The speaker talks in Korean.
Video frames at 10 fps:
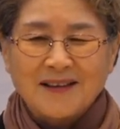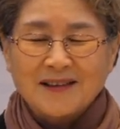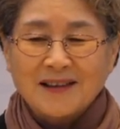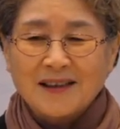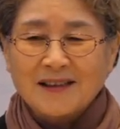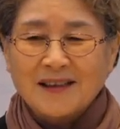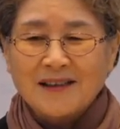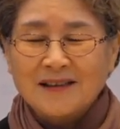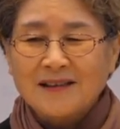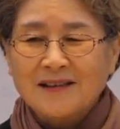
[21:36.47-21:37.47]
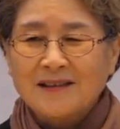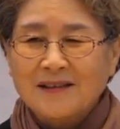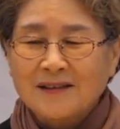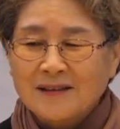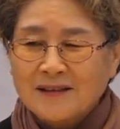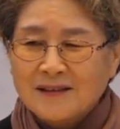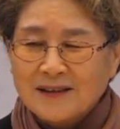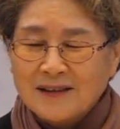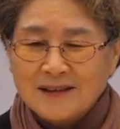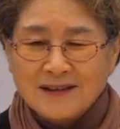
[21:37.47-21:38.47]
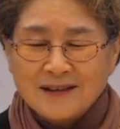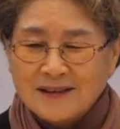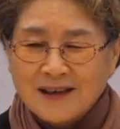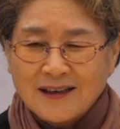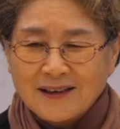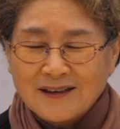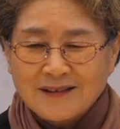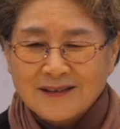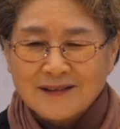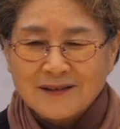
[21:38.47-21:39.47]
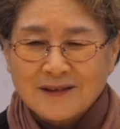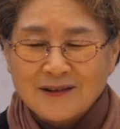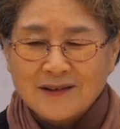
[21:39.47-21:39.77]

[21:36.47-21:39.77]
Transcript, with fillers: 제가 다른 일은 안 하는 거죠.